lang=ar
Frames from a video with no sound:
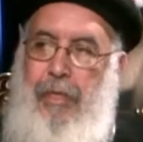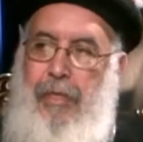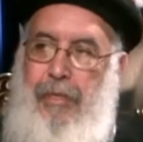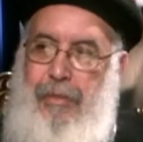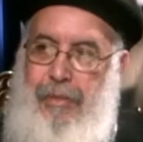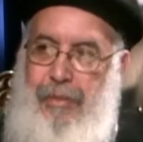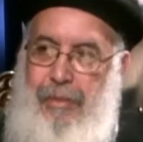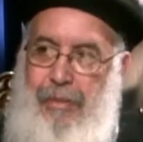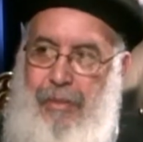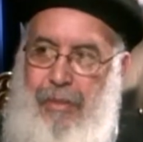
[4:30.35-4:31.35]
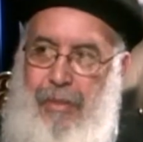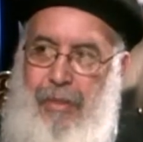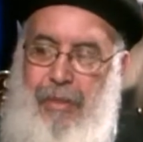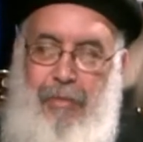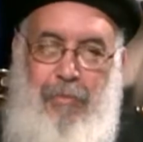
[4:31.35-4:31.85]
الأرض
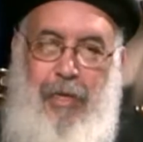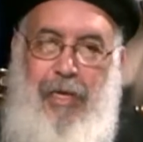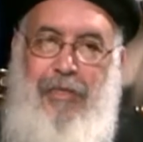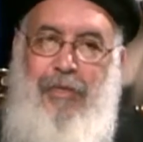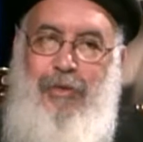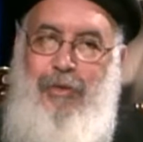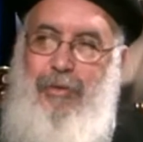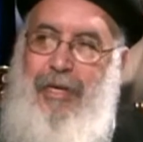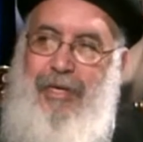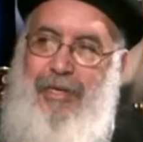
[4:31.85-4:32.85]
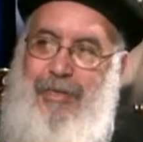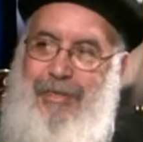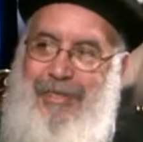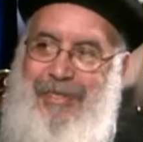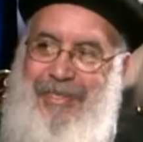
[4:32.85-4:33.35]
ما قالش إن جواه كنز